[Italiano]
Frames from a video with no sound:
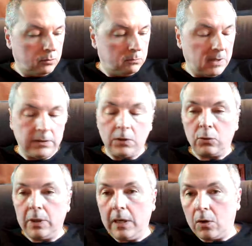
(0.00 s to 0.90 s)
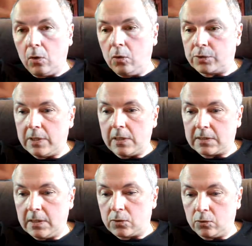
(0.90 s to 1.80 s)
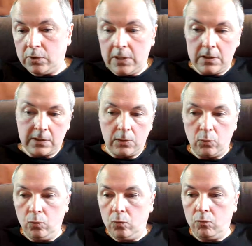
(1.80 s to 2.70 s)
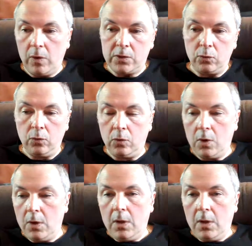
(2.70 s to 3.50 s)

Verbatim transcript: mi ha detto delle cose, nel senso sì, se tu vuoi solo